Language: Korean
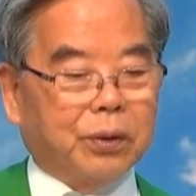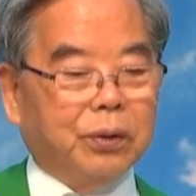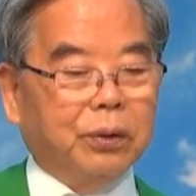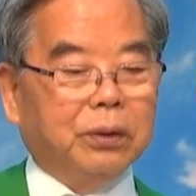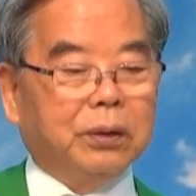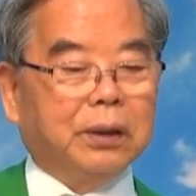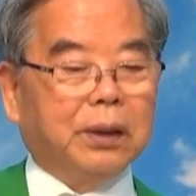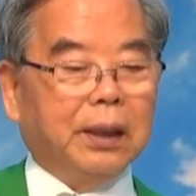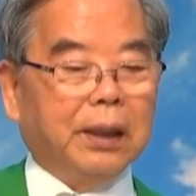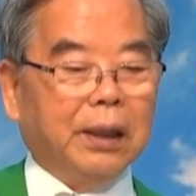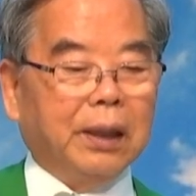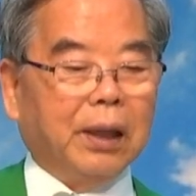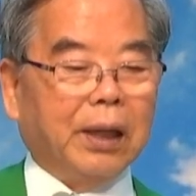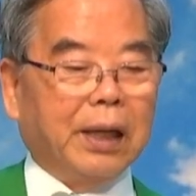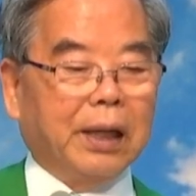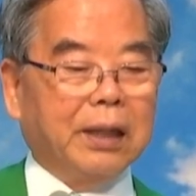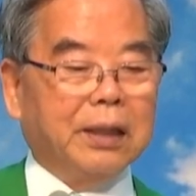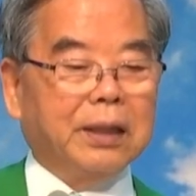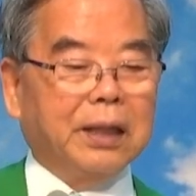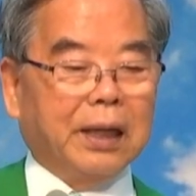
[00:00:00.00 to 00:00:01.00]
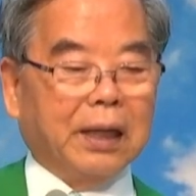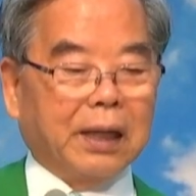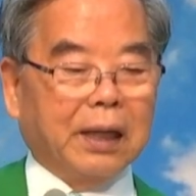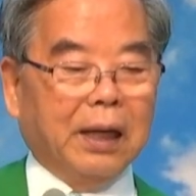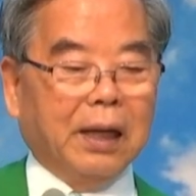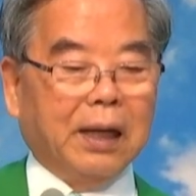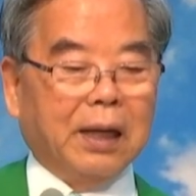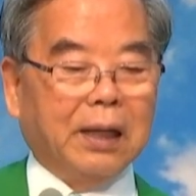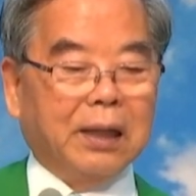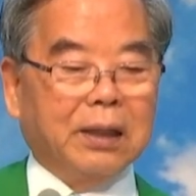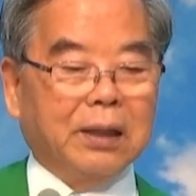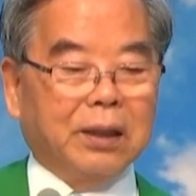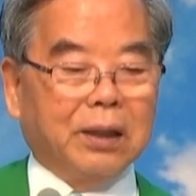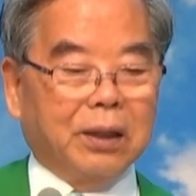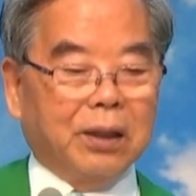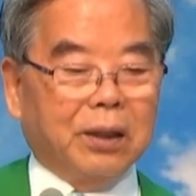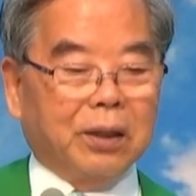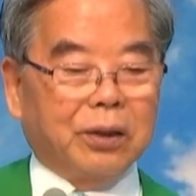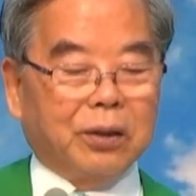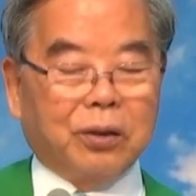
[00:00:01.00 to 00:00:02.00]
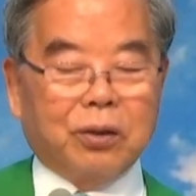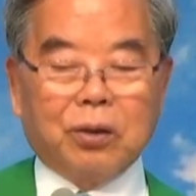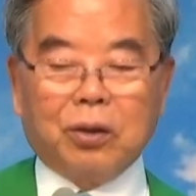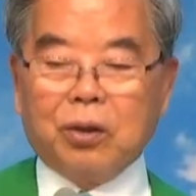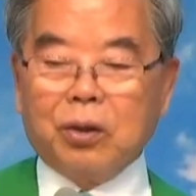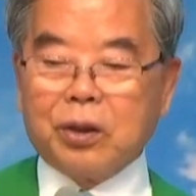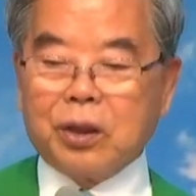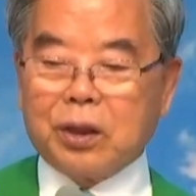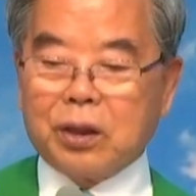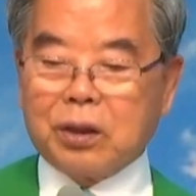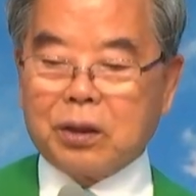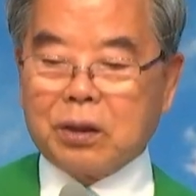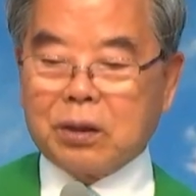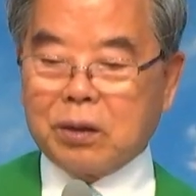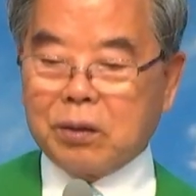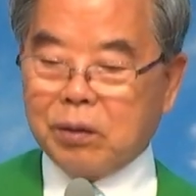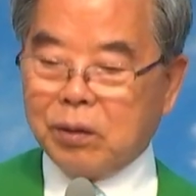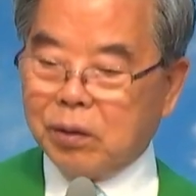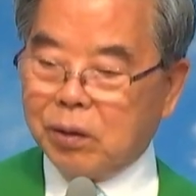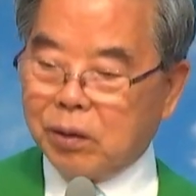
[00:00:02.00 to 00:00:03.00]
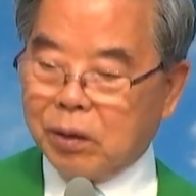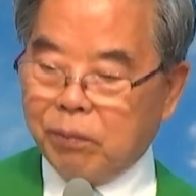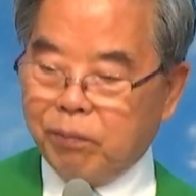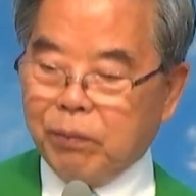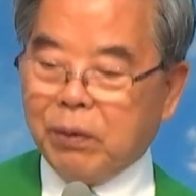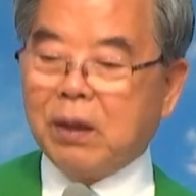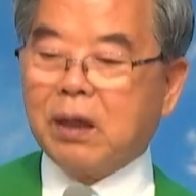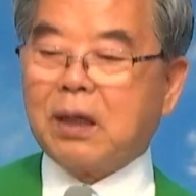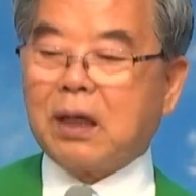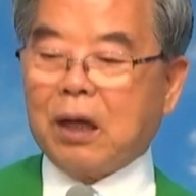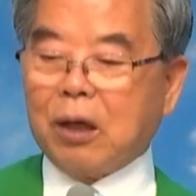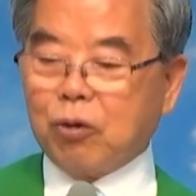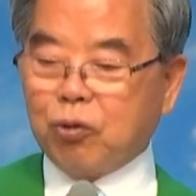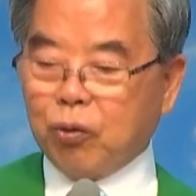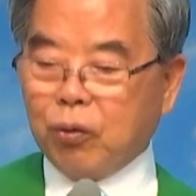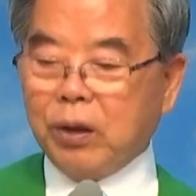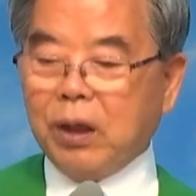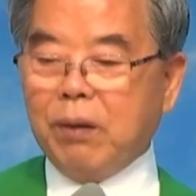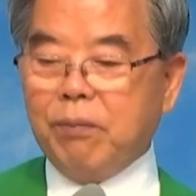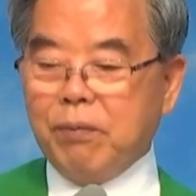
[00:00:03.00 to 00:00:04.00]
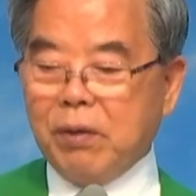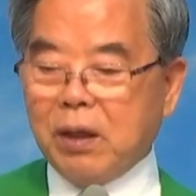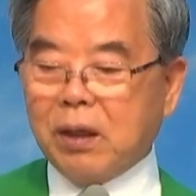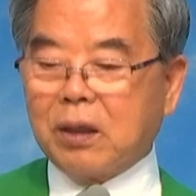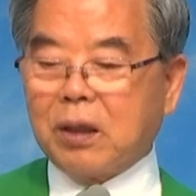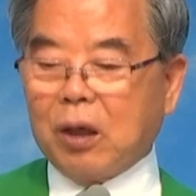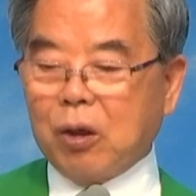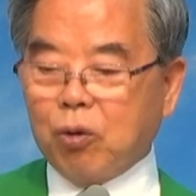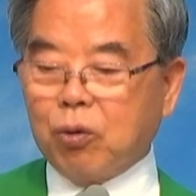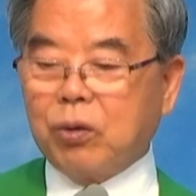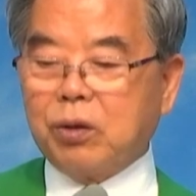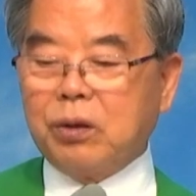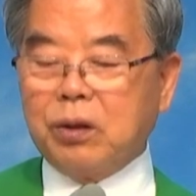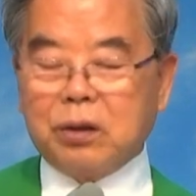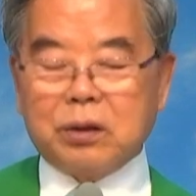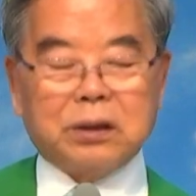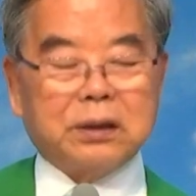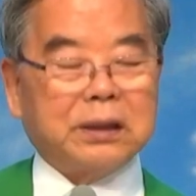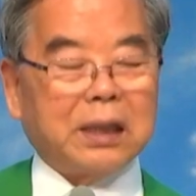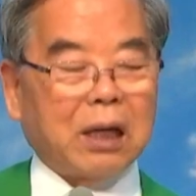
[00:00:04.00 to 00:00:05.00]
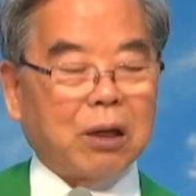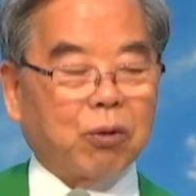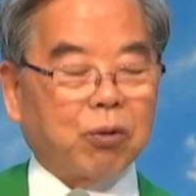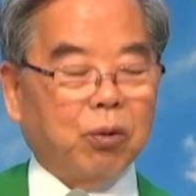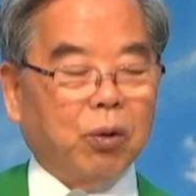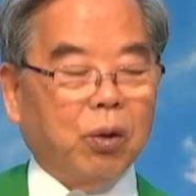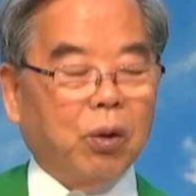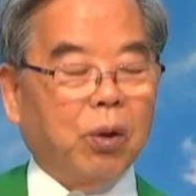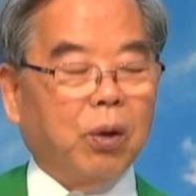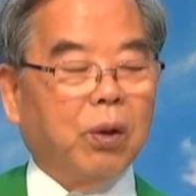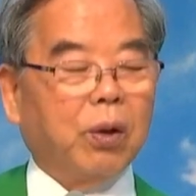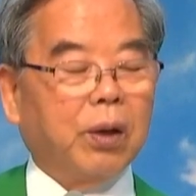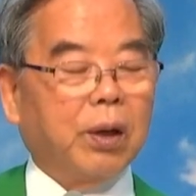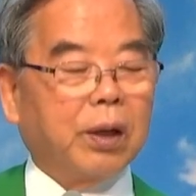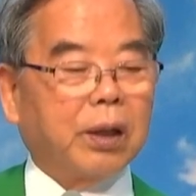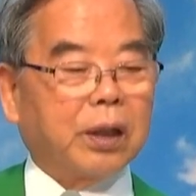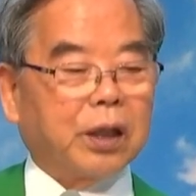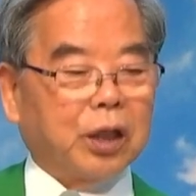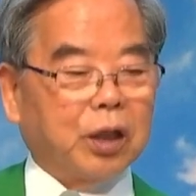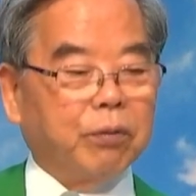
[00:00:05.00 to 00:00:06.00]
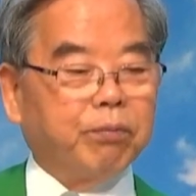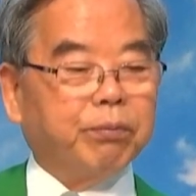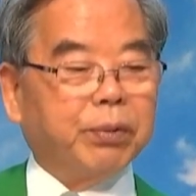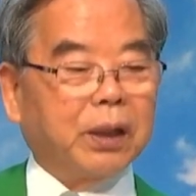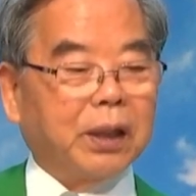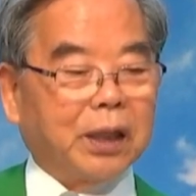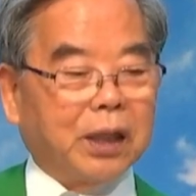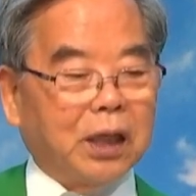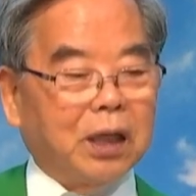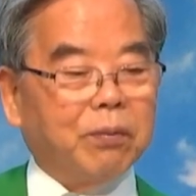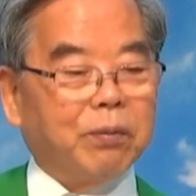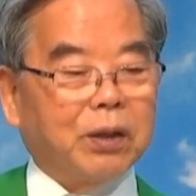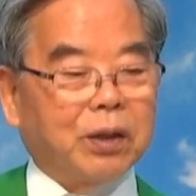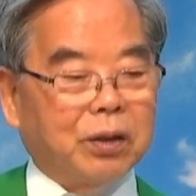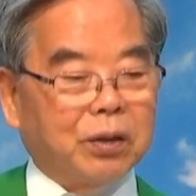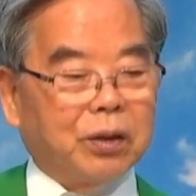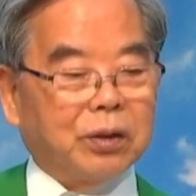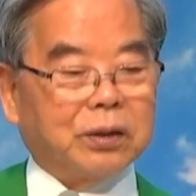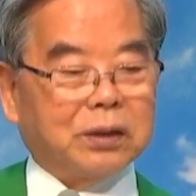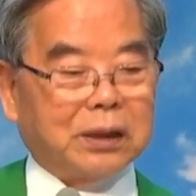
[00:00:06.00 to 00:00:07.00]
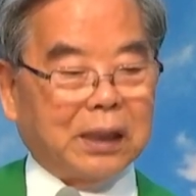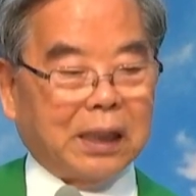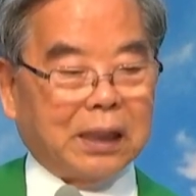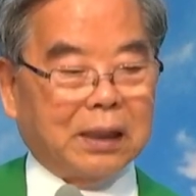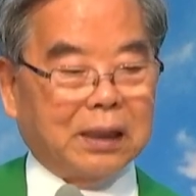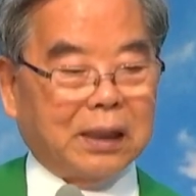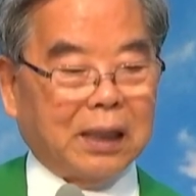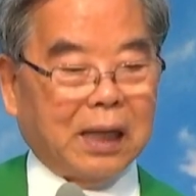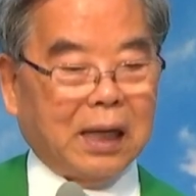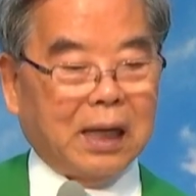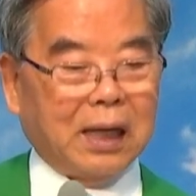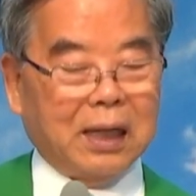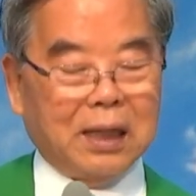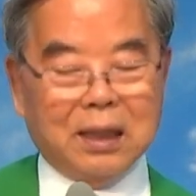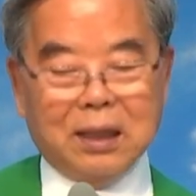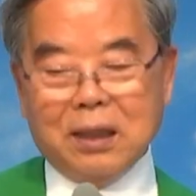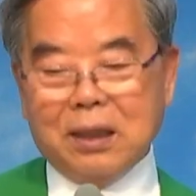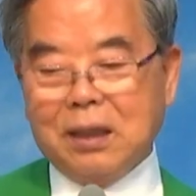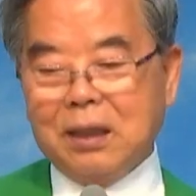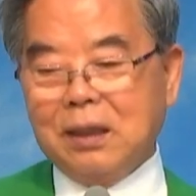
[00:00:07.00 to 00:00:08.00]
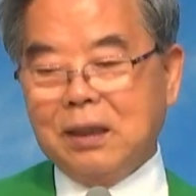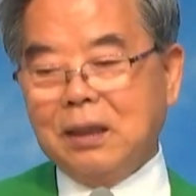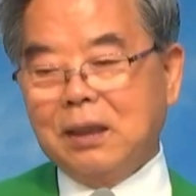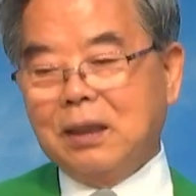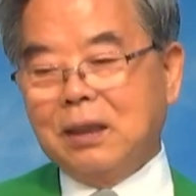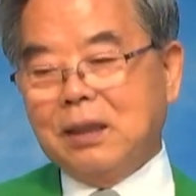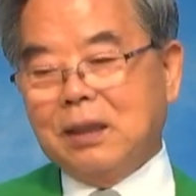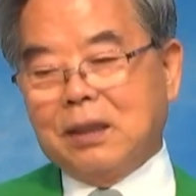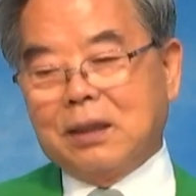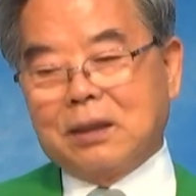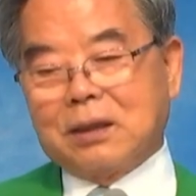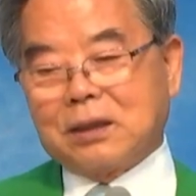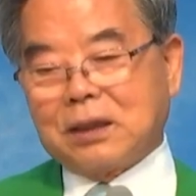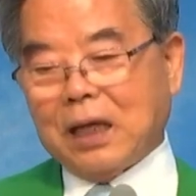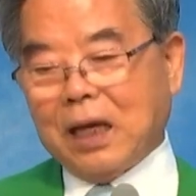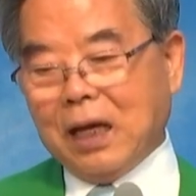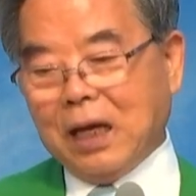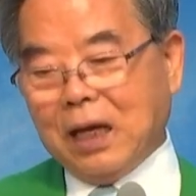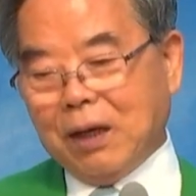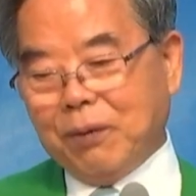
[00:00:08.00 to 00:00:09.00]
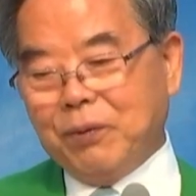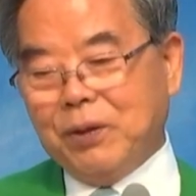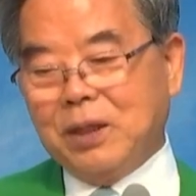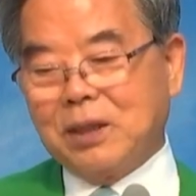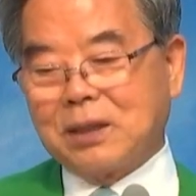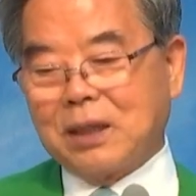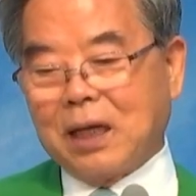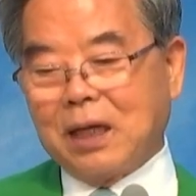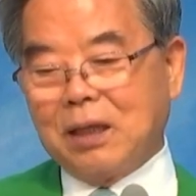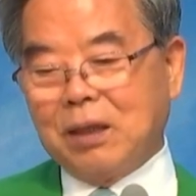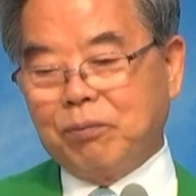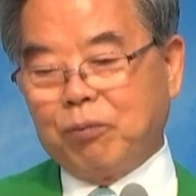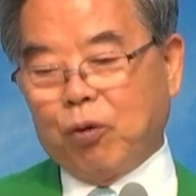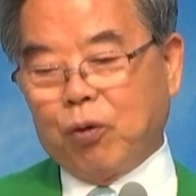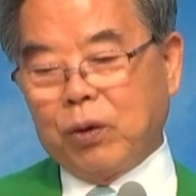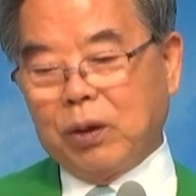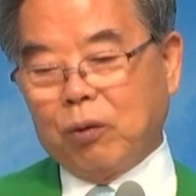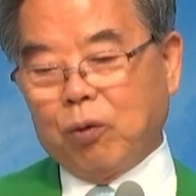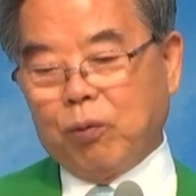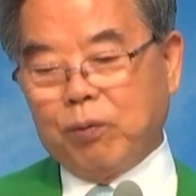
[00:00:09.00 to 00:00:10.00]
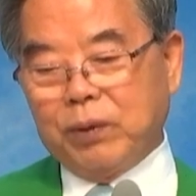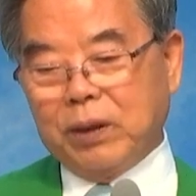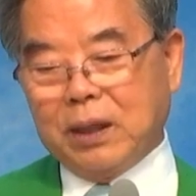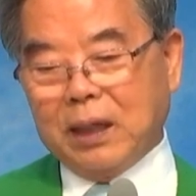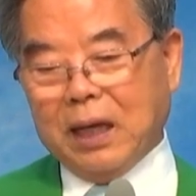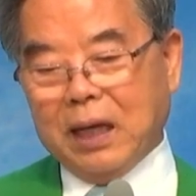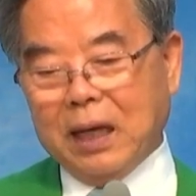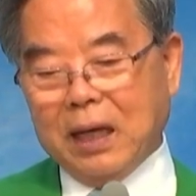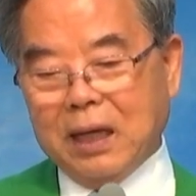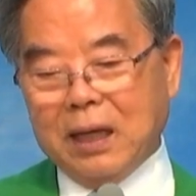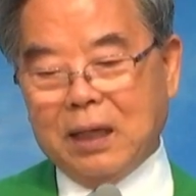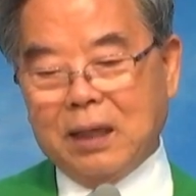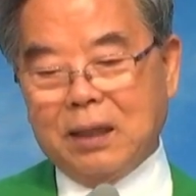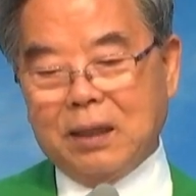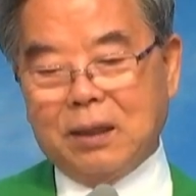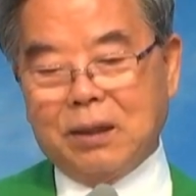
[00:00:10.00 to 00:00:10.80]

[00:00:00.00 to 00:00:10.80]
그때 엘리야가 너 밀가루통에 밀가루 끊어지지 않고 기름뺀 기름이 끊어지지 않는다. 참 이상한 복이 옵니다.